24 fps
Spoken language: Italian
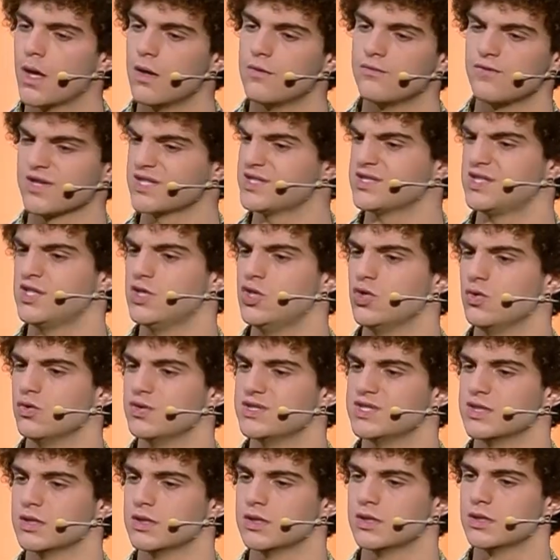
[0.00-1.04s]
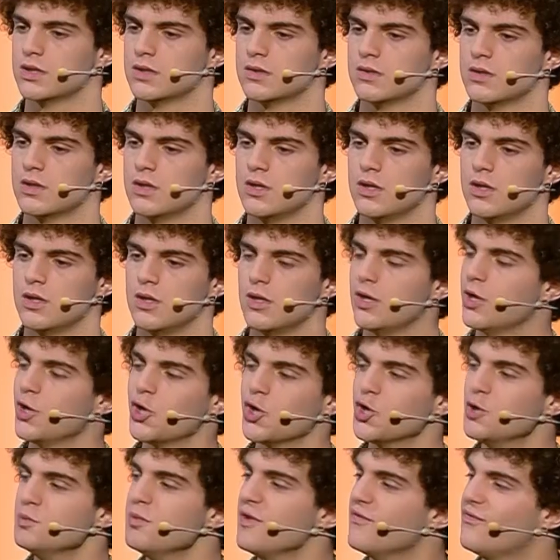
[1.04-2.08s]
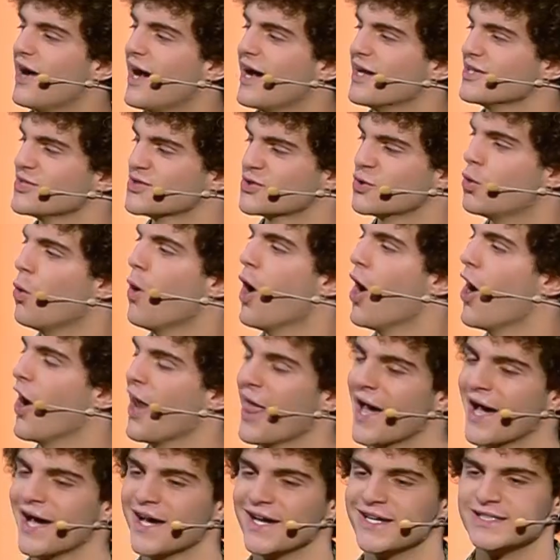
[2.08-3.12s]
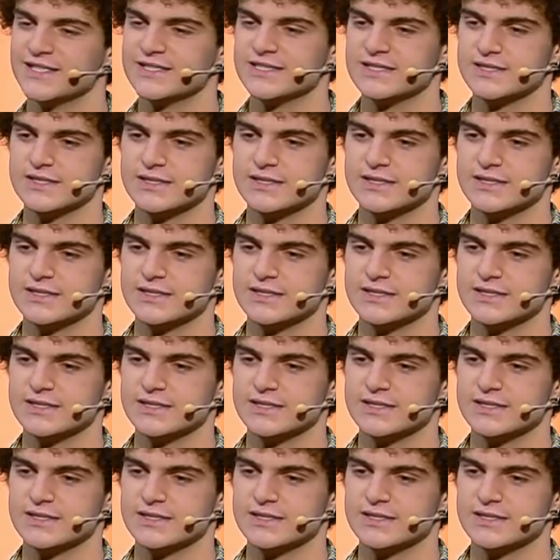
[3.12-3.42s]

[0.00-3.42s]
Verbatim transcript: fastidiosa. Come va a scuola?